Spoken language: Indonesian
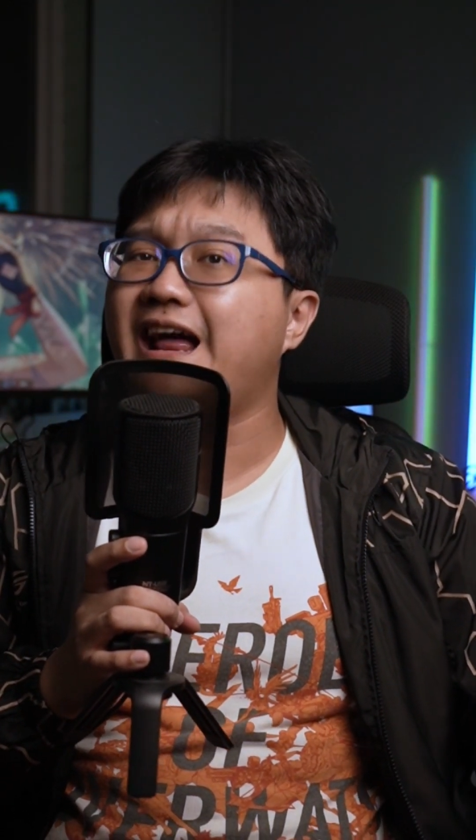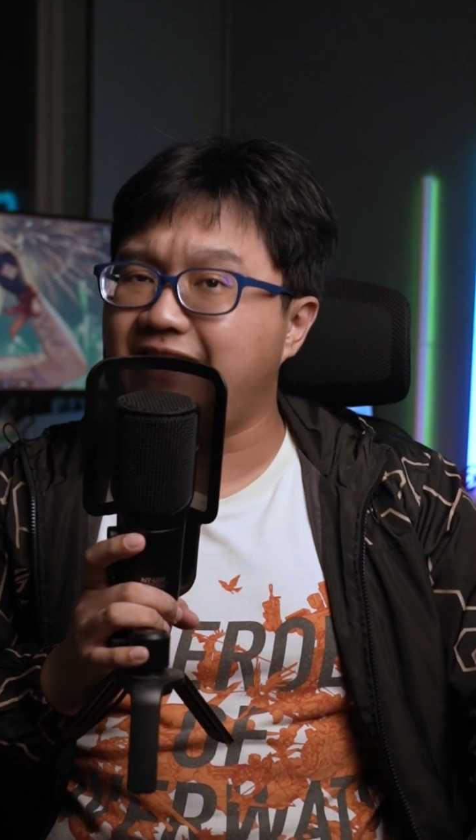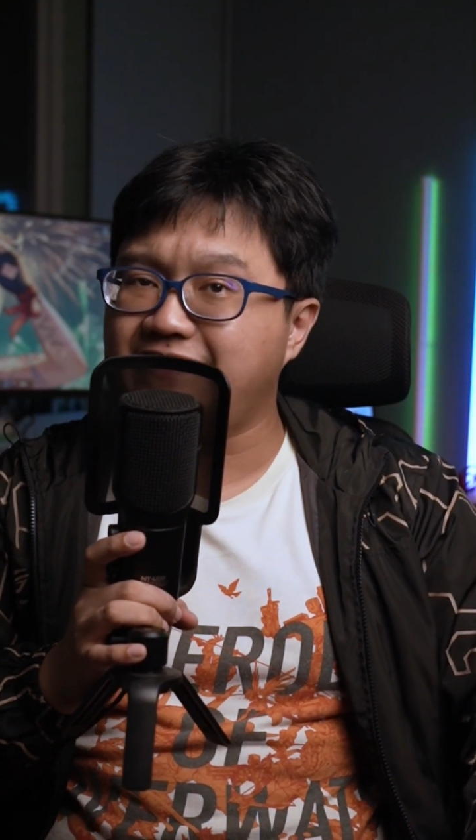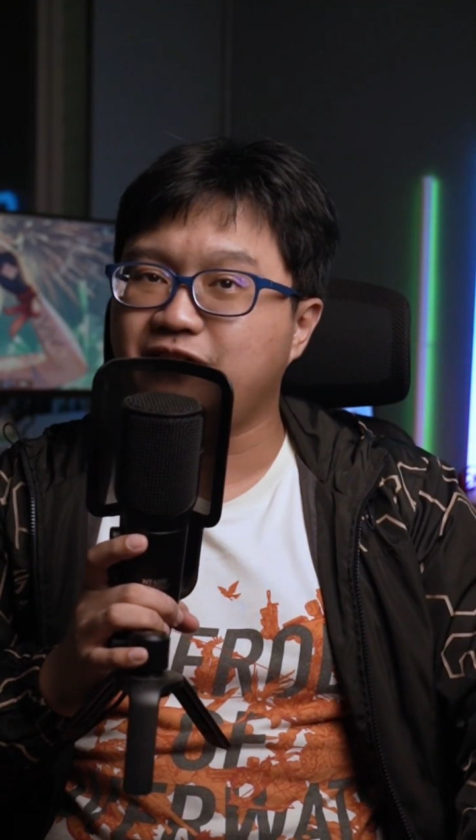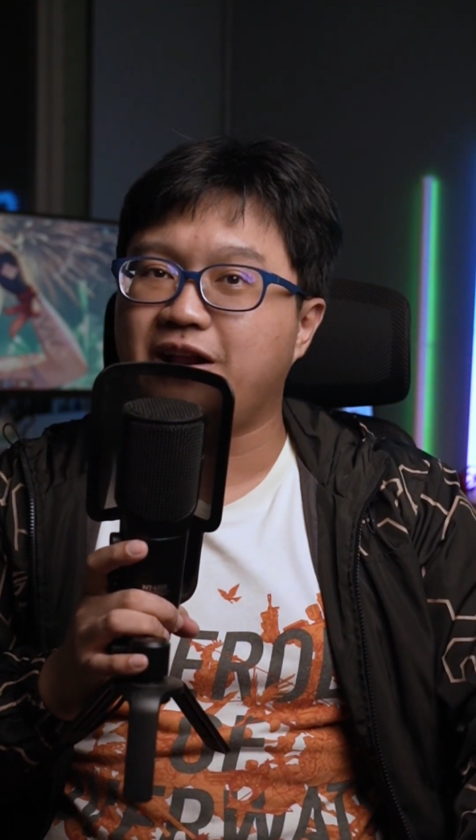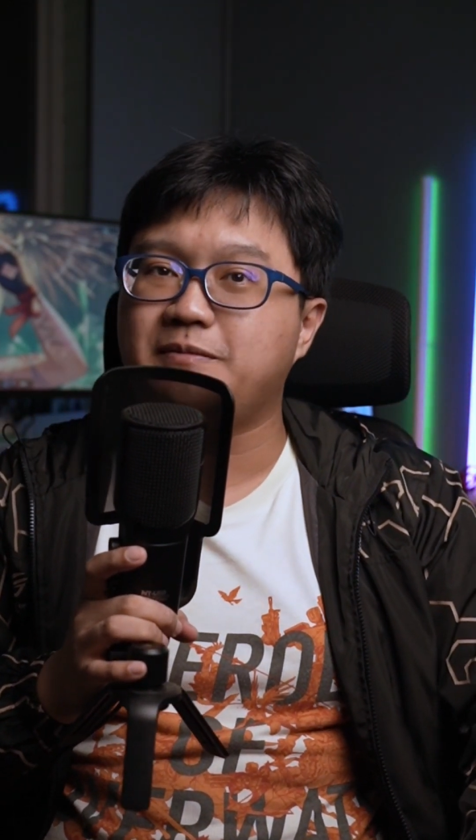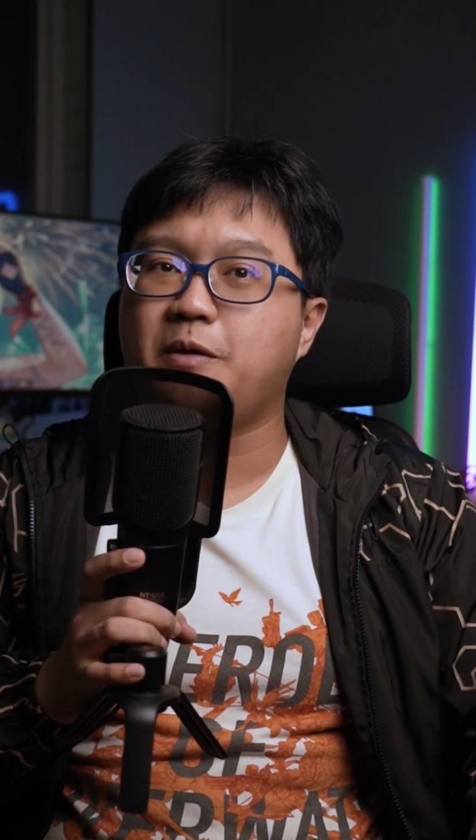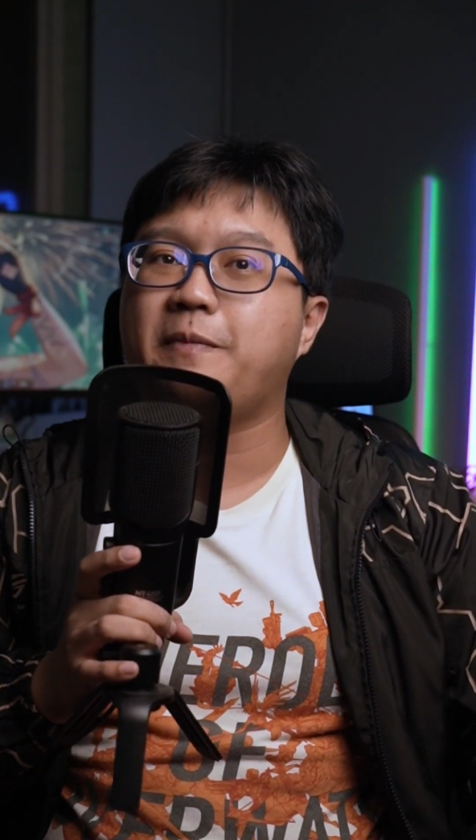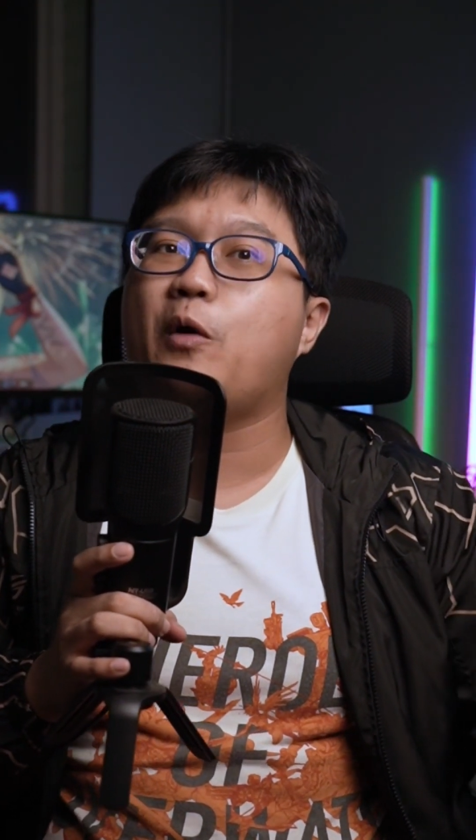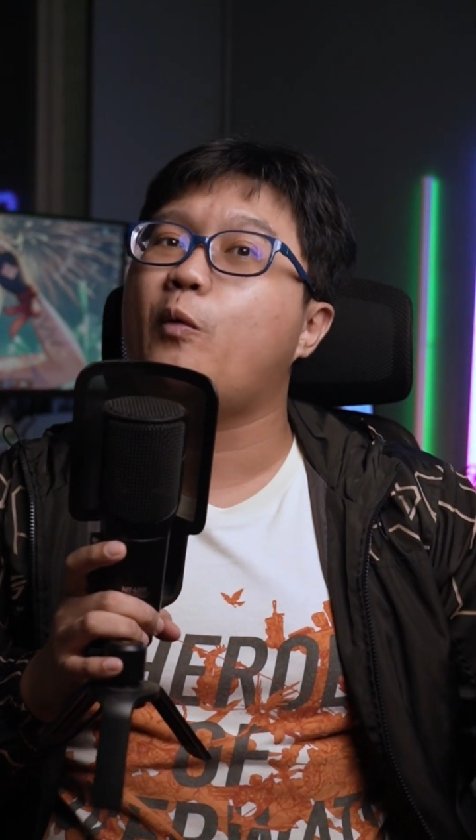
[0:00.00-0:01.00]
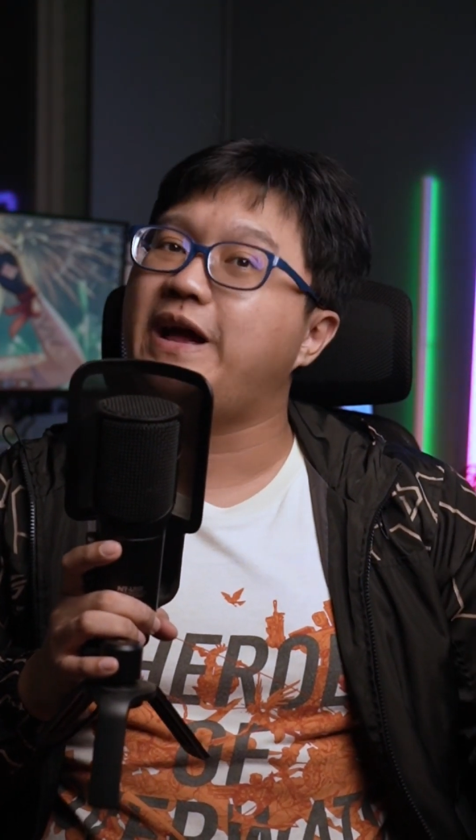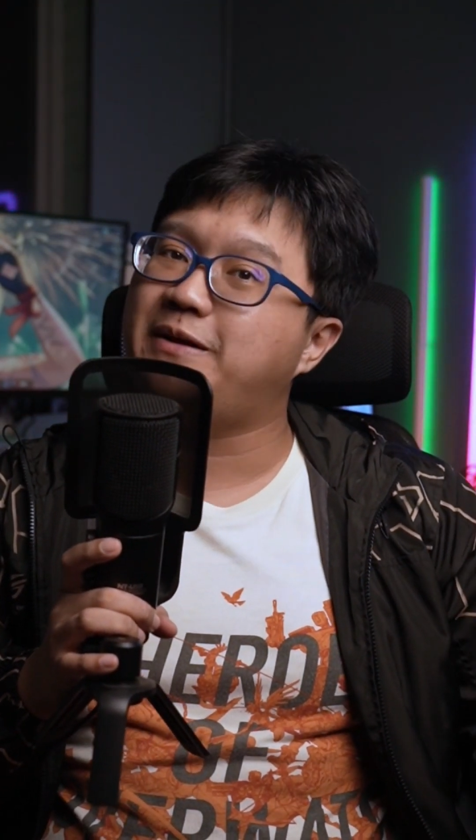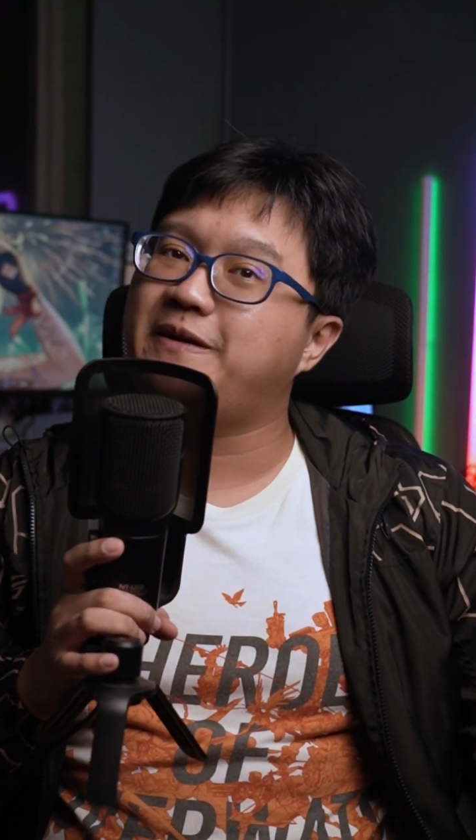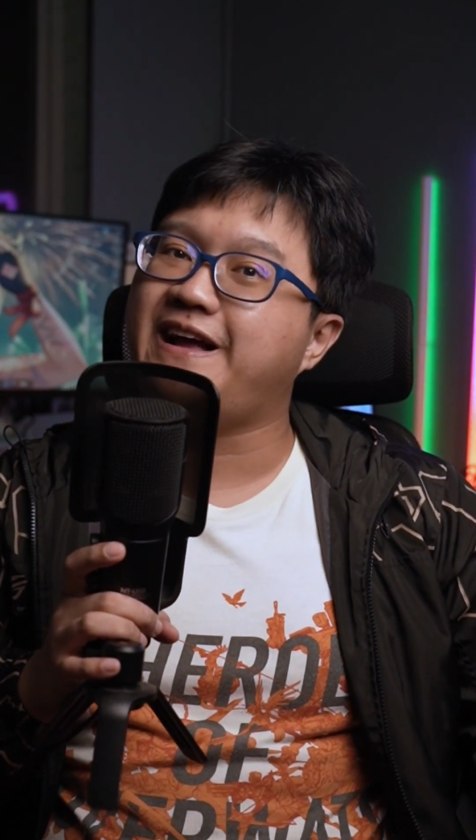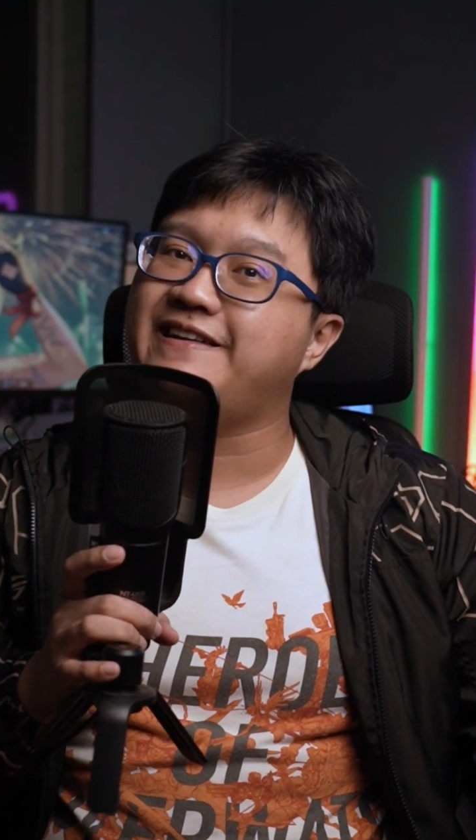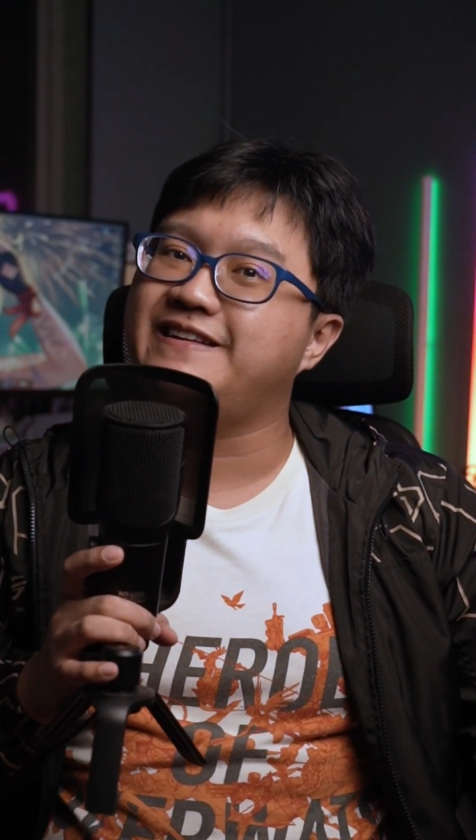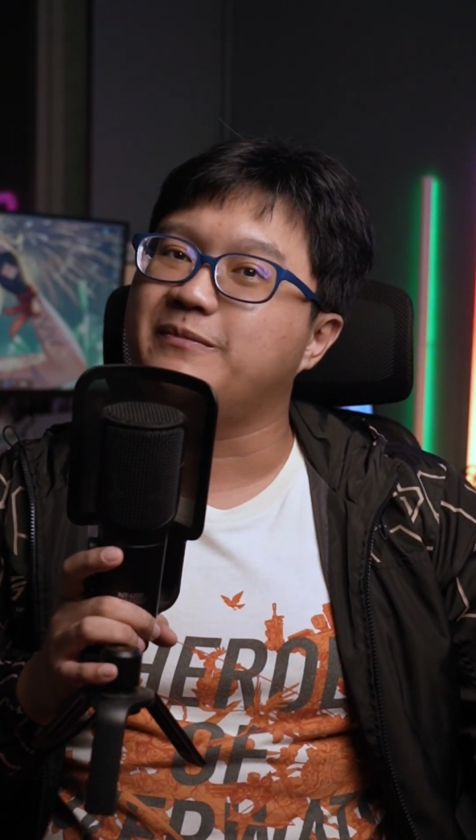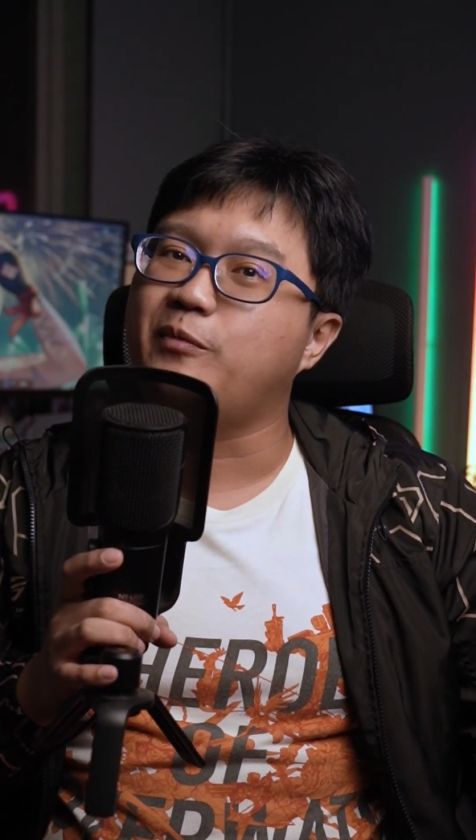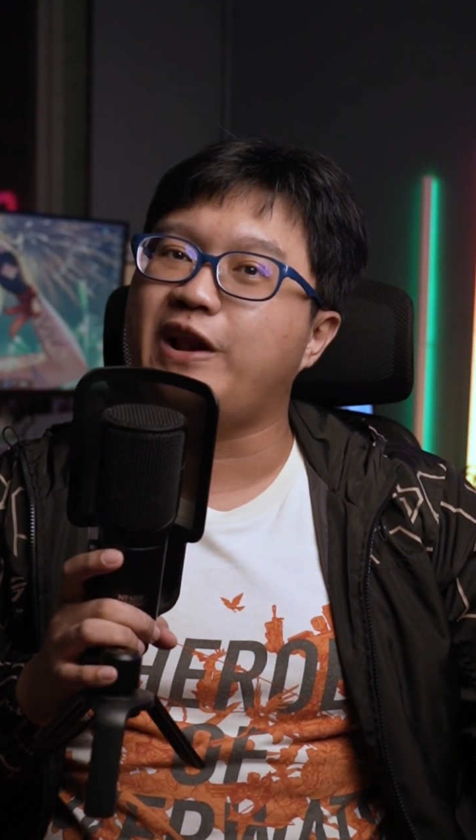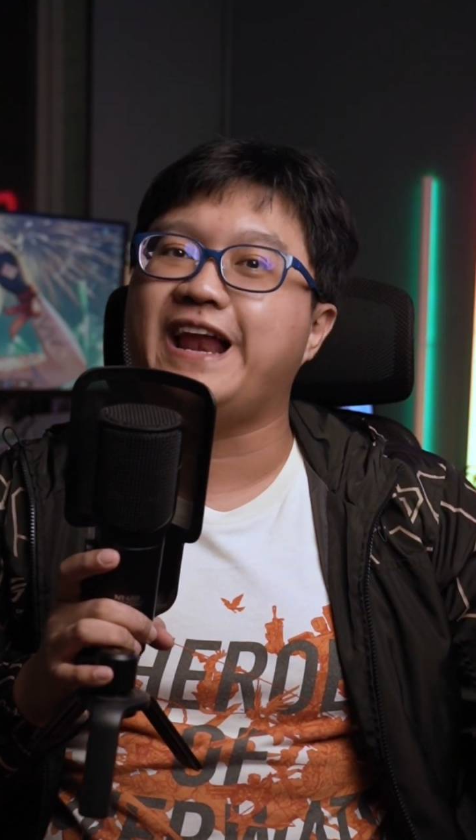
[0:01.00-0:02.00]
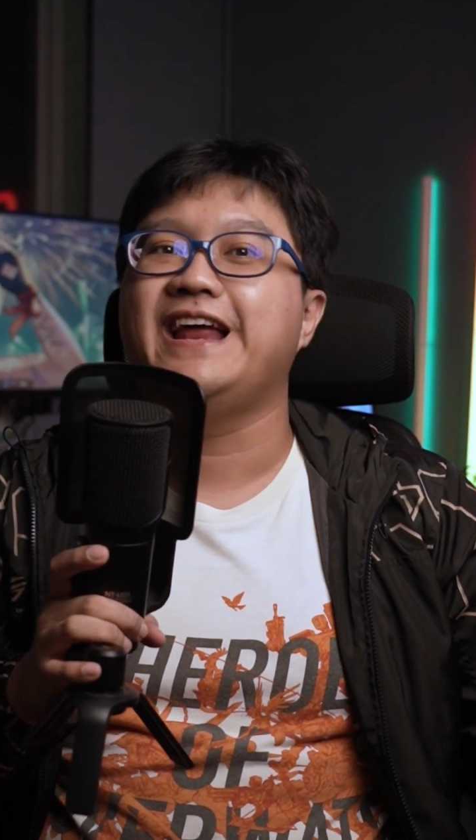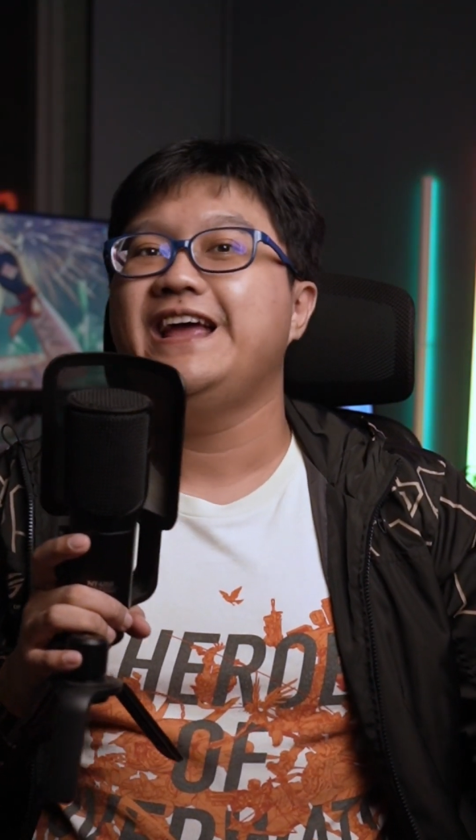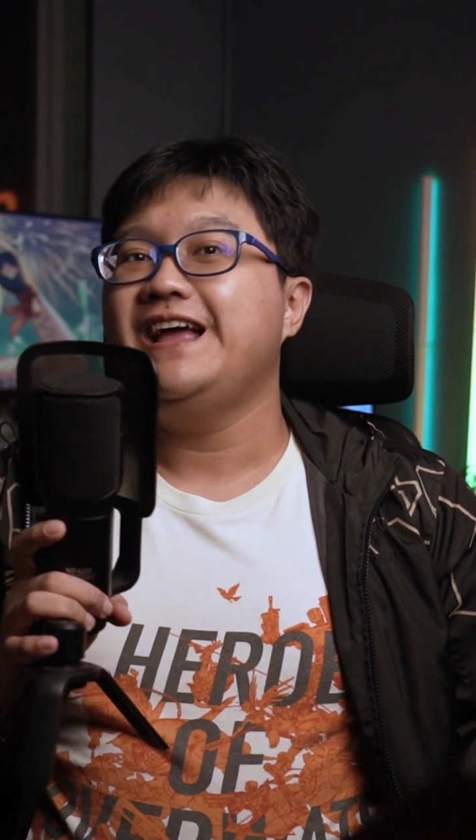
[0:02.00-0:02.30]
ada satu laptop yang wajib kita kasih jempolan.